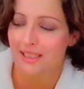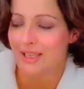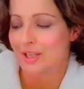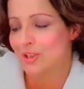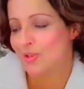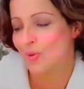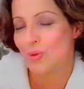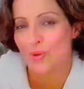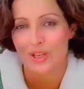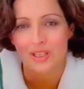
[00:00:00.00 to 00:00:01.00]
Leite de
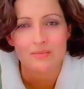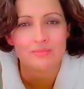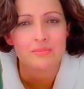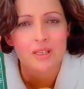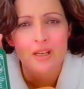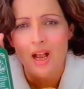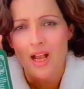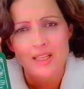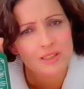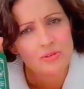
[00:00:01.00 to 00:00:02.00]
colônia.
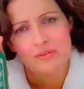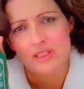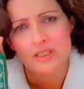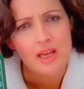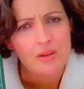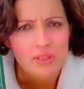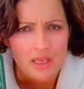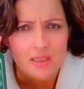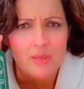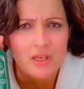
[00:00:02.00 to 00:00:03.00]
Ainda não inventaram
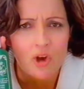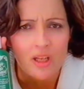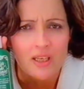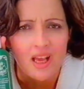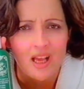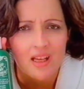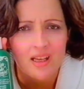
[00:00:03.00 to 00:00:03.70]
nada melhor, né?